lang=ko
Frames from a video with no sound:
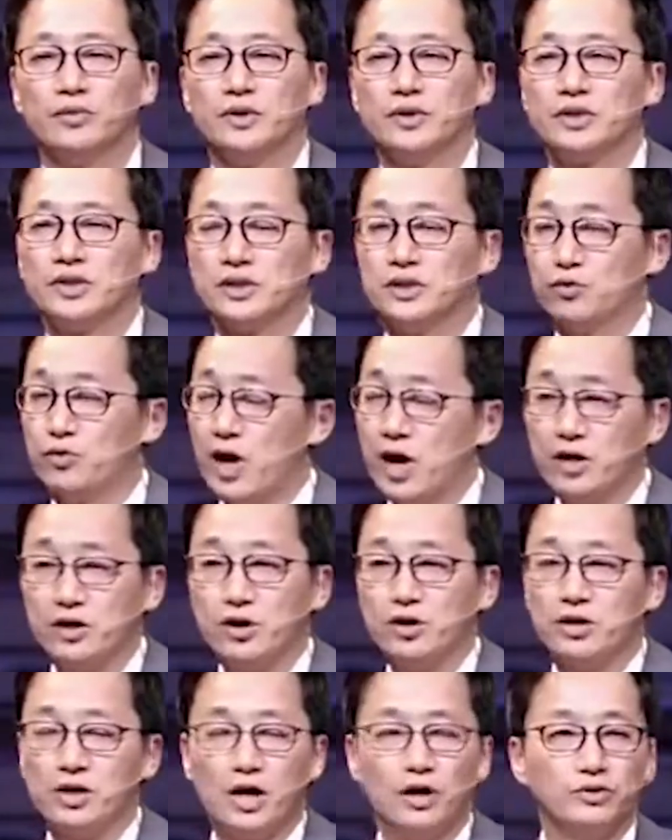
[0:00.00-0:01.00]
지금
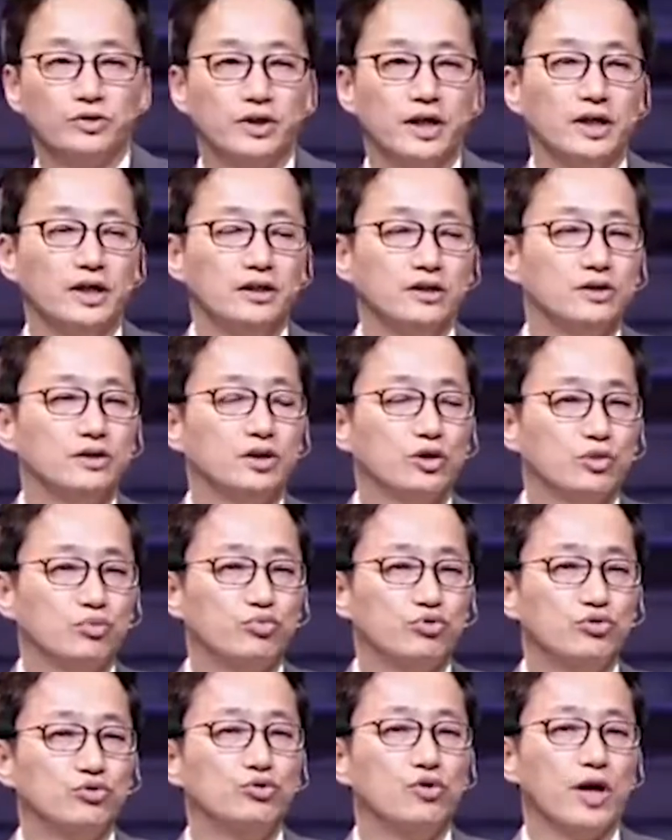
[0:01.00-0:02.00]
환경 가운데 있는데도
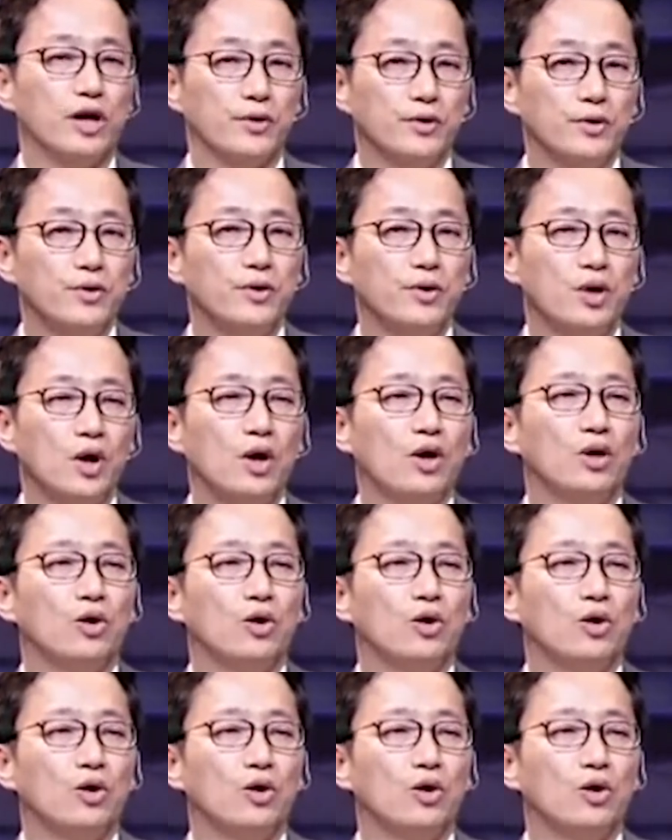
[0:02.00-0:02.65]
불구하고